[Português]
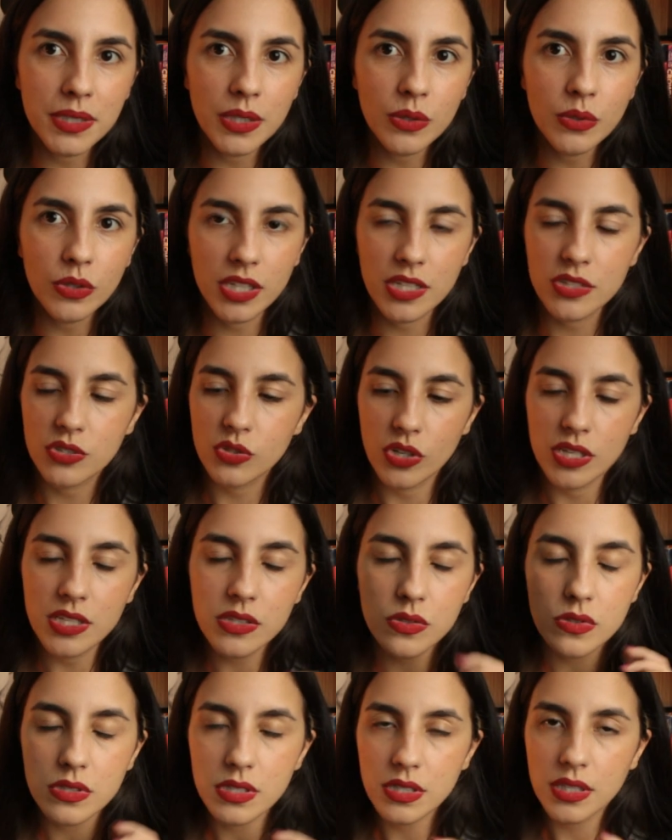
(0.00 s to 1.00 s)
mão, olha só.
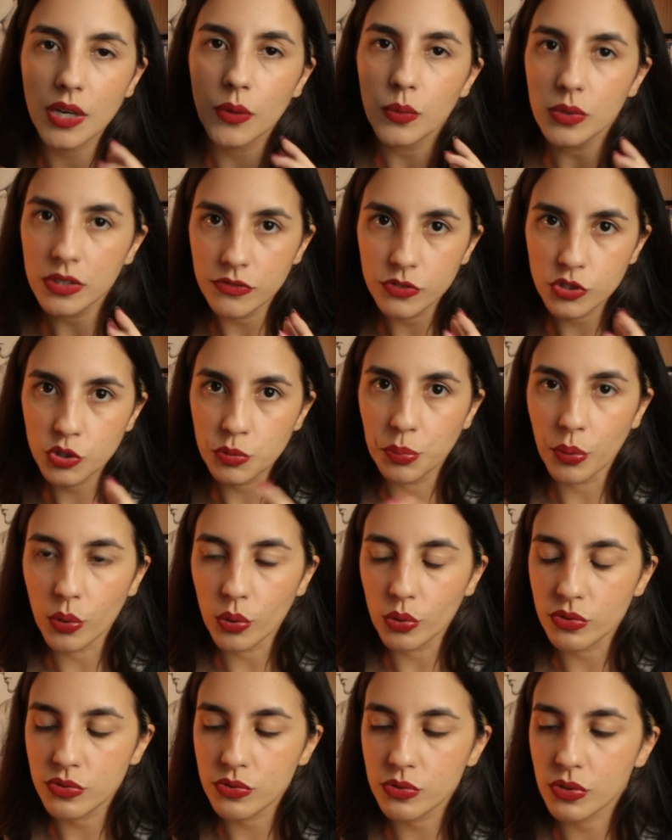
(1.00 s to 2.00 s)
Isso sim que é um livro de
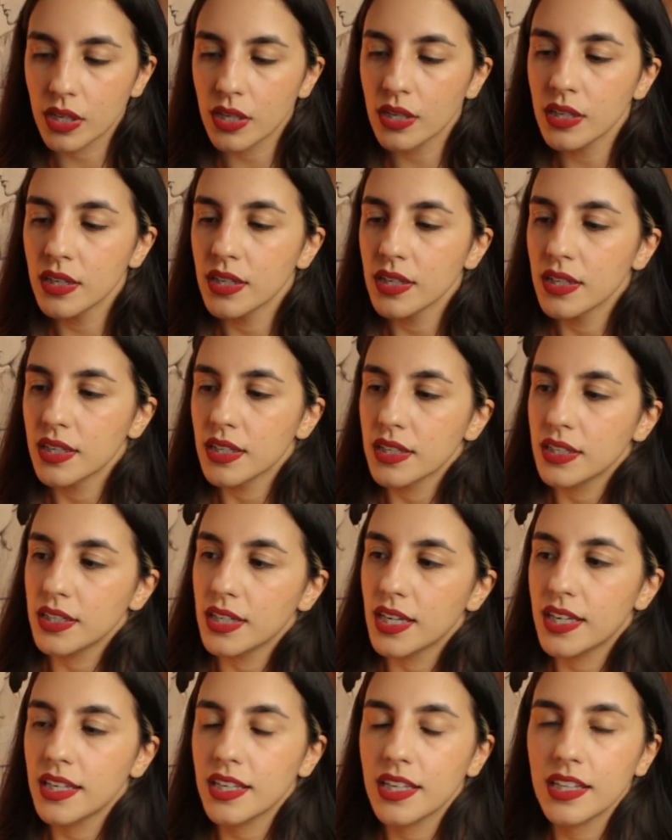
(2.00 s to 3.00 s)
bolso, hein?
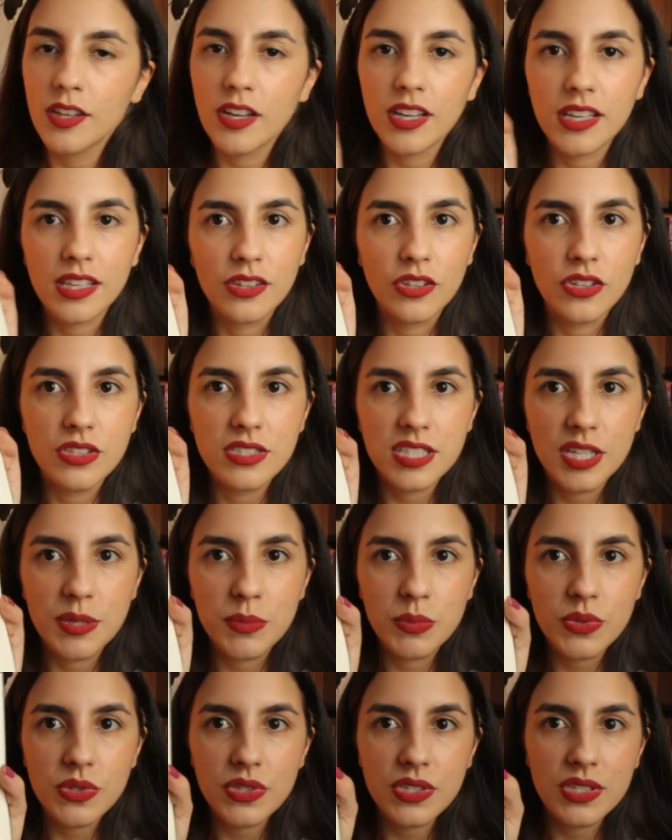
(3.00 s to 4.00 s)
E aí aqui nós
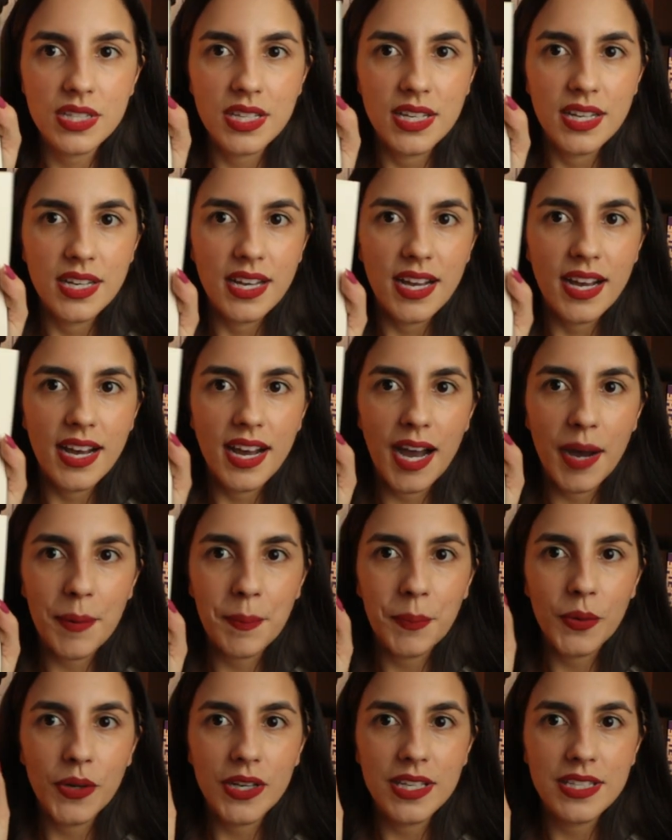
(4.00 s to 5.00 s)
temos a
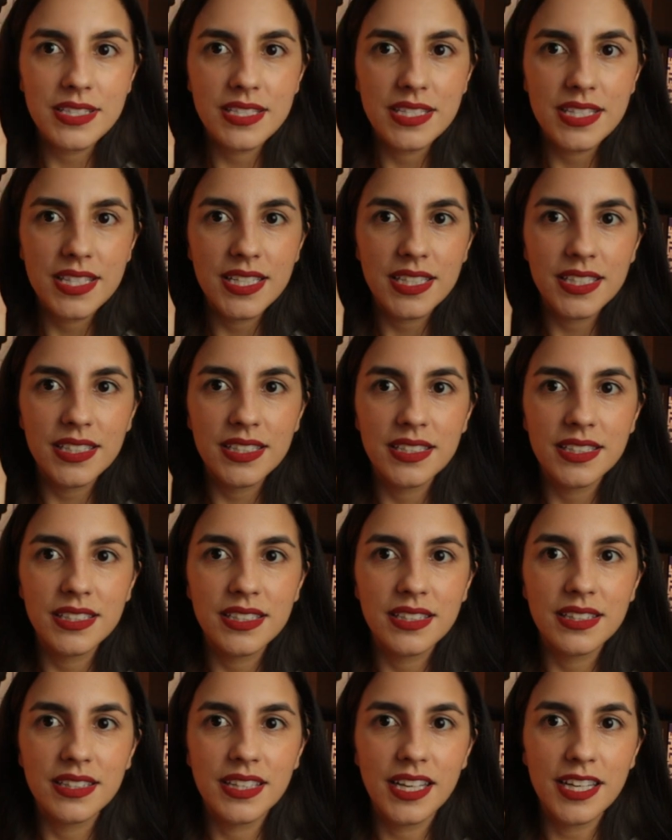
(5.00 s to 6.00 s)
poesia
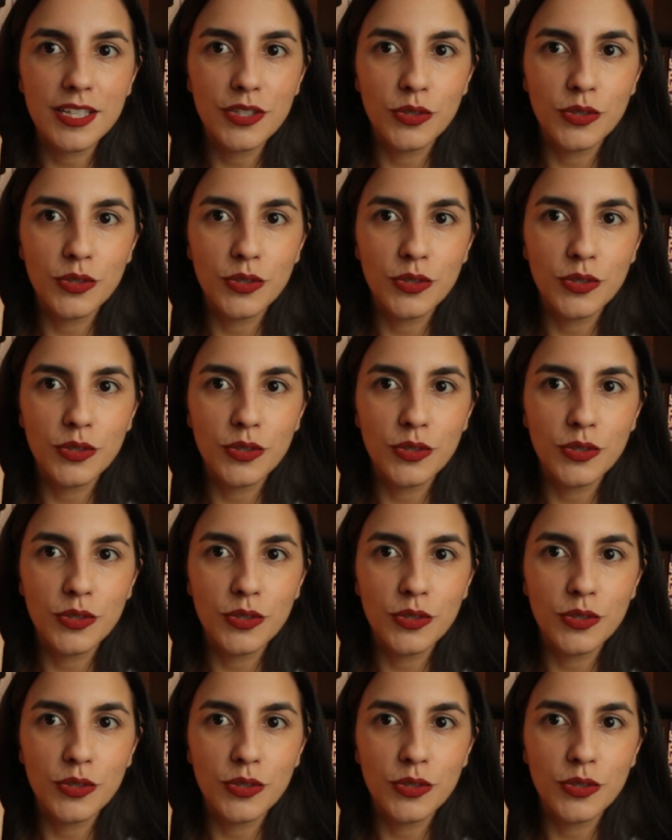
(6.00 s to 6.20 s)
da